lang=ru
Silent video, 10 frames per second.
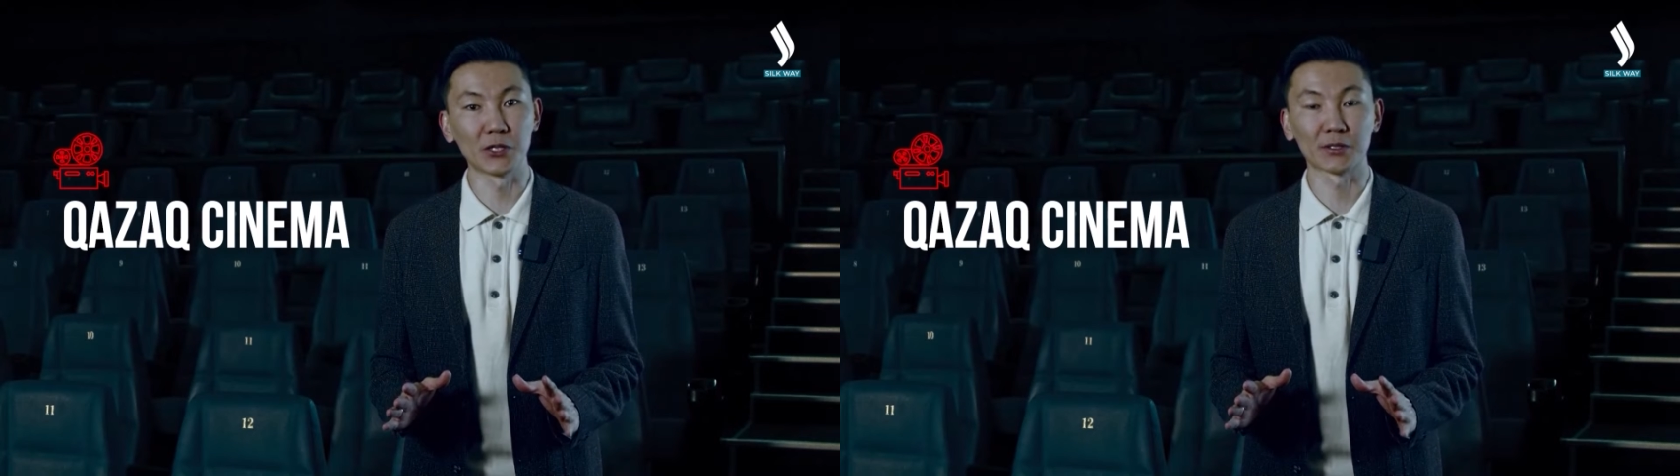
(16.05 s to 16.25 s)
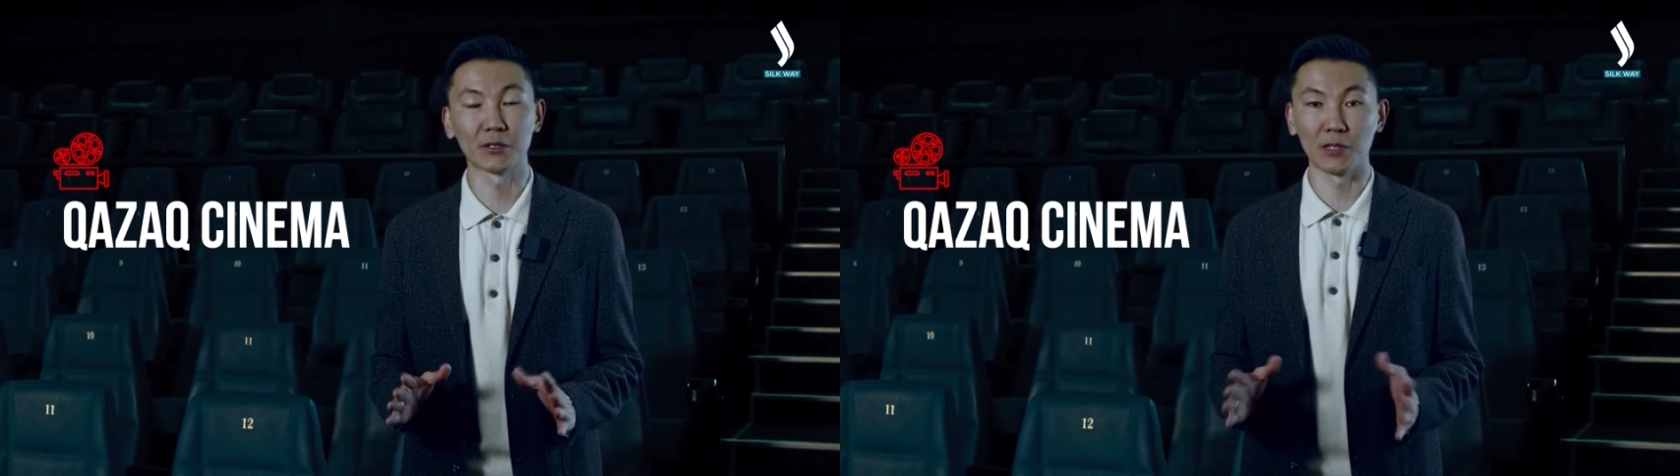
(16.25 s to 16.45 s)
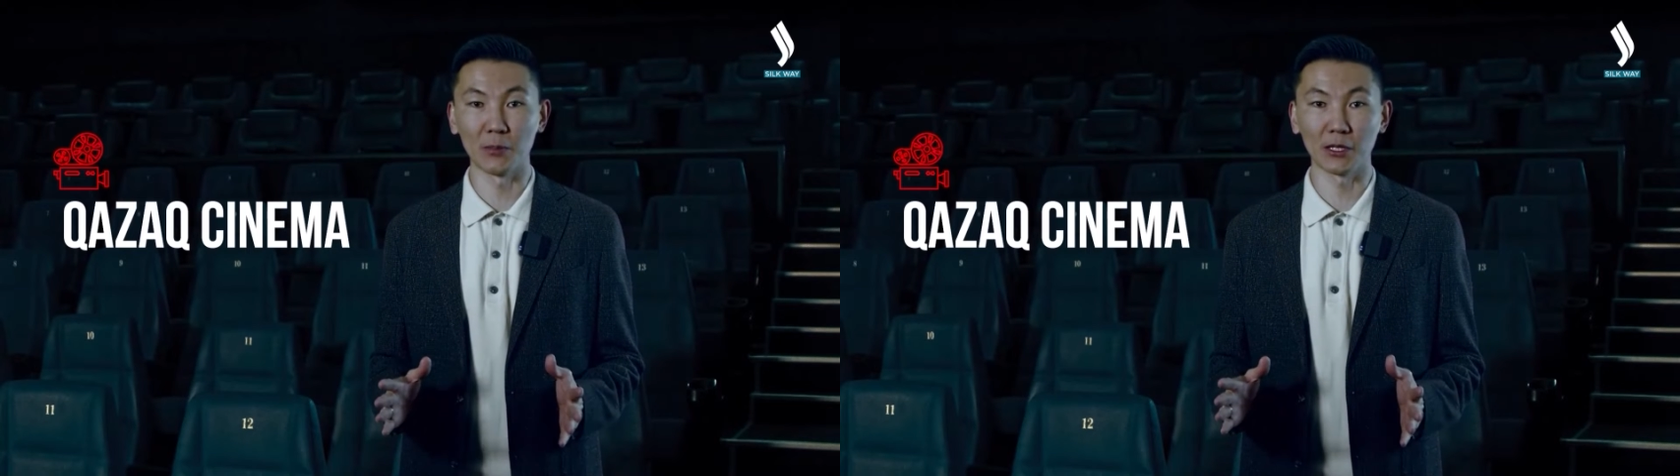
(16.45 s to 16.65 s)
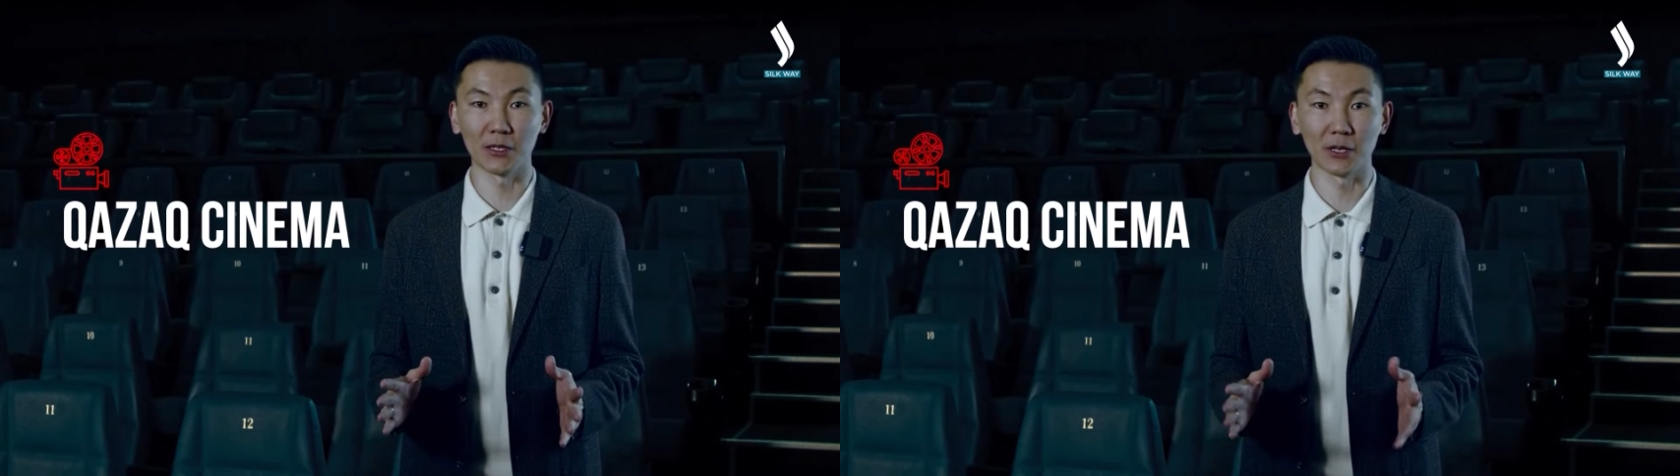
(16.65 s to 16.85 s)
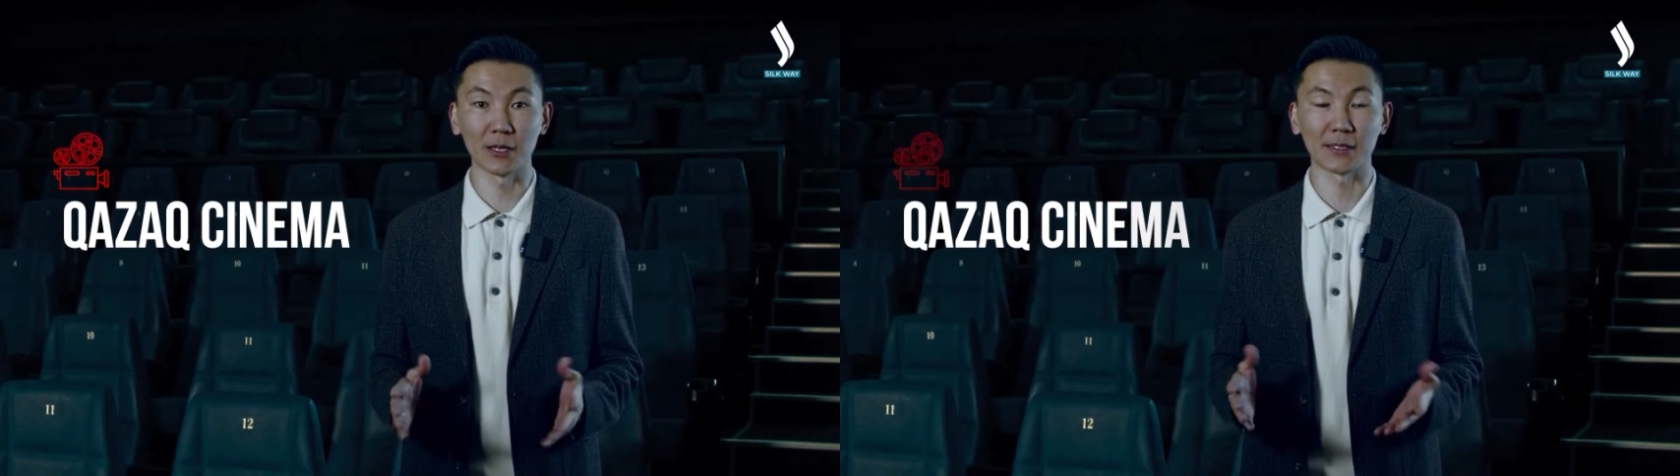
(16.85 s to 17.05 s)
мир
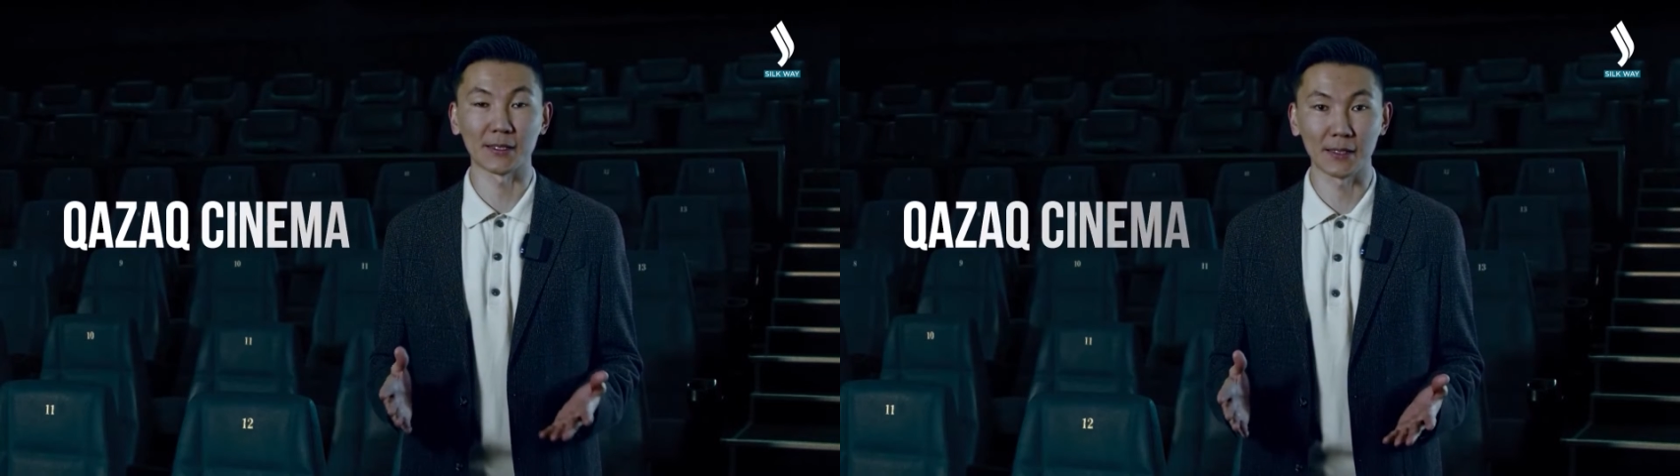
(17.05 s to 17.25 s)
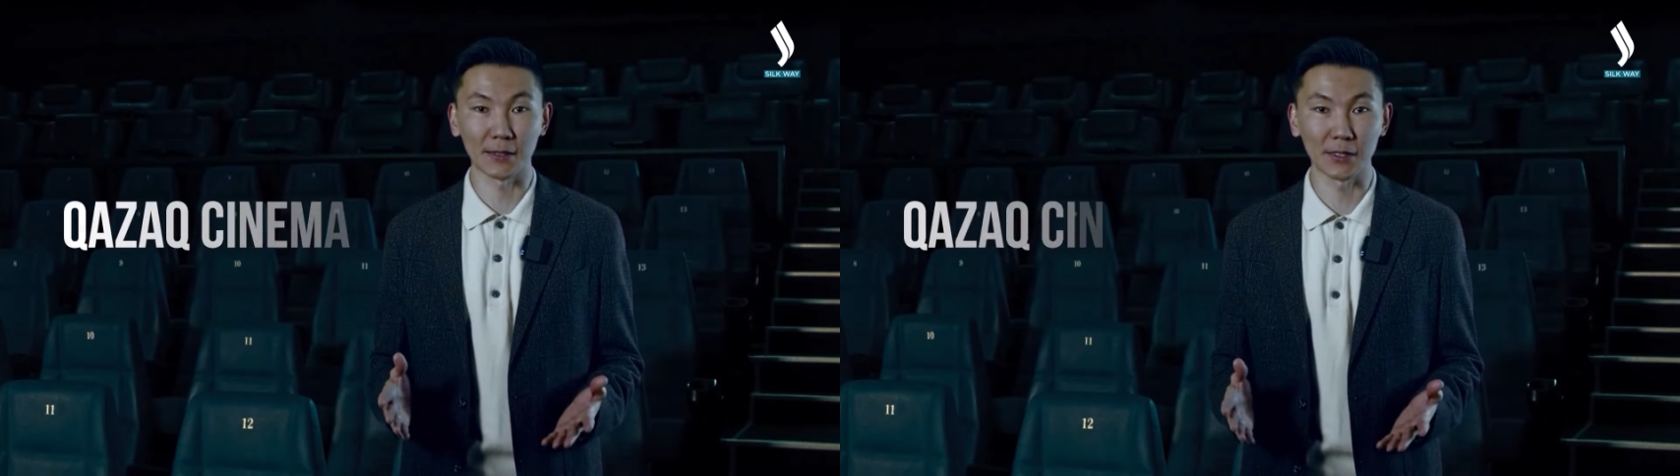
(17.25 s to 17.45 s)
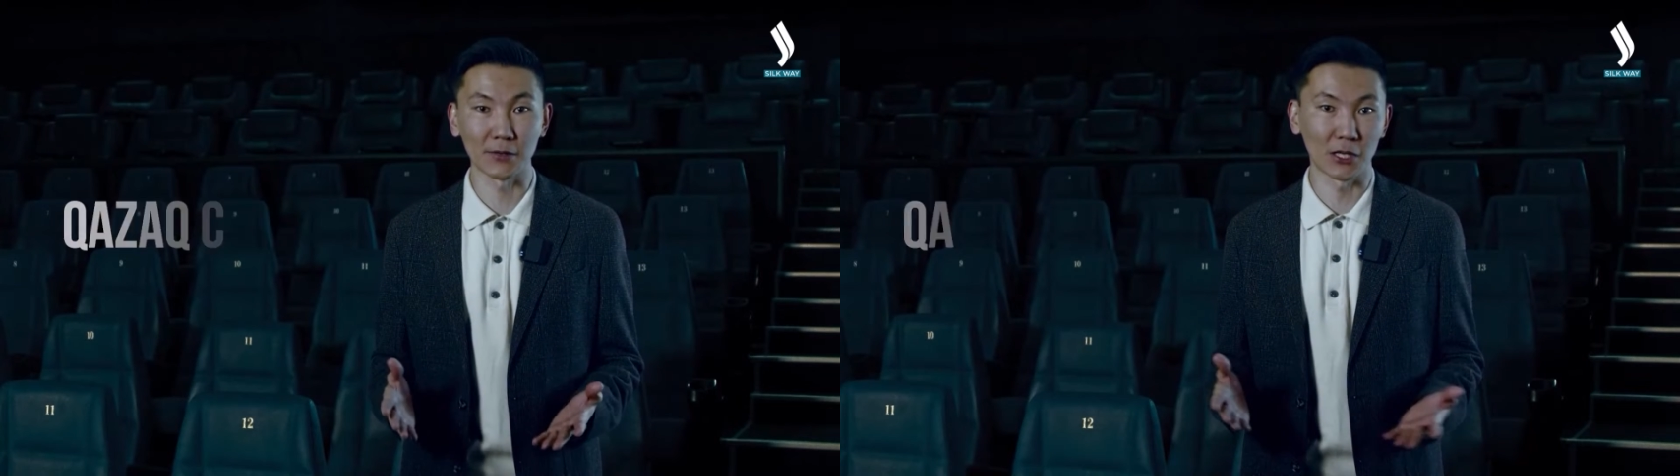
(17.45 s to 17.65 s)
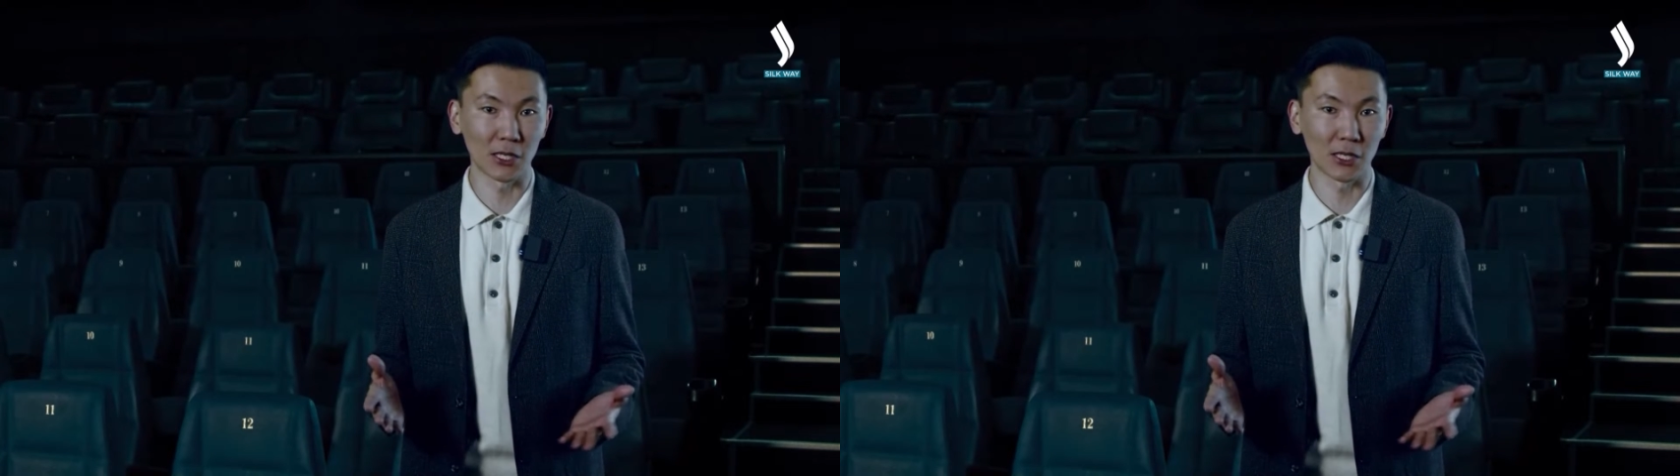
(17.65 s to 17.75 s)
современного казахстанского